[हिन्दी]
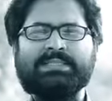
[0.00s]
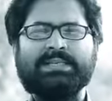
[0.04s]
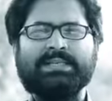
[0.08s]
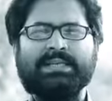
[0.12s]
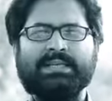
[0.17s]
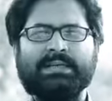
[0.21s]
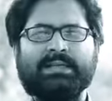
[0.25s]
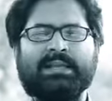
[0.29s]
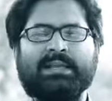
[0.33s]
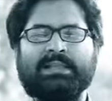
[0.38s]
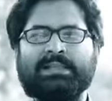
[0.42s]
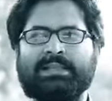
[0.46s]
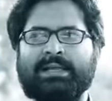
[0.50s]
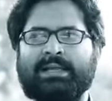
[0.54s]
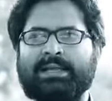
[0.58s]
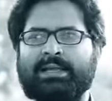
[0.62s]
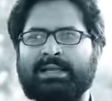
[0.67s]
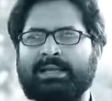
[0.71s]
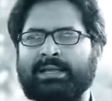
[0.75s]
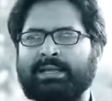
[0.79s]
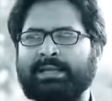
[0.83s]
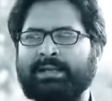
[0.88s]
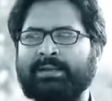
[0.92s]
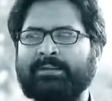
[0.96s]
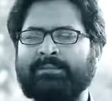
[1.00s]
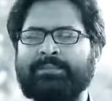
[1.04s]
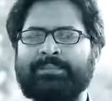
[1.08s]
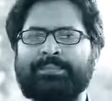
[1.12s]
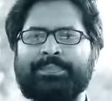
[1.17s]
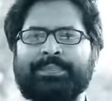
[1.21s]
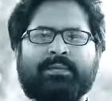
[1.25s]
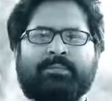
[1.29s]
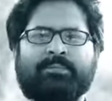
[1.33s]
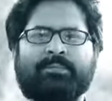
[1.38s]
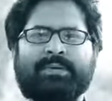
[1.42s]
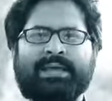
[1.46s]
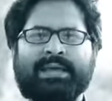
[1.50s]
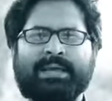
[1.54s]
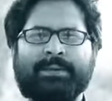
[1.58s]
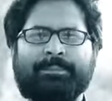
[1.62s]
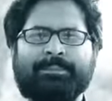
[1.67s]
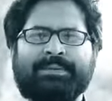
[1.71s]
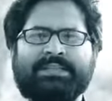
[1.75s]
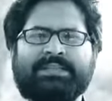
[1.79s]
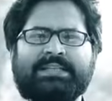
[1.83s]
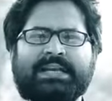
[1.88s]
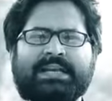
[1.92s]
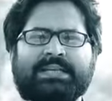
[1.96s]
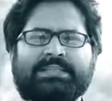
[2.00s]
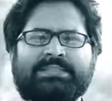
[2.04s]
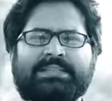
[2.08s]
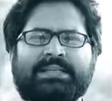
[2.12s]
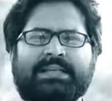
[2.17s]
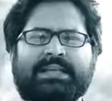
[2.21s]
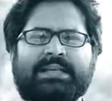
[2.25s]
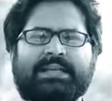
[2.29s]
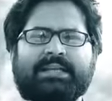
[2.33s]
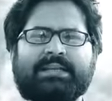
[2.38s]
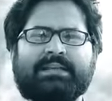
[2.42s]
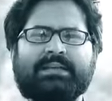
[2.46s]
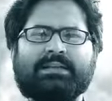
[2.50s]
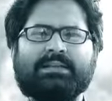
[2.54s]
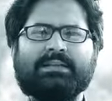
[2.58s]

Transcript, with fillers: से निकलता नहीं है मेरे पिताजी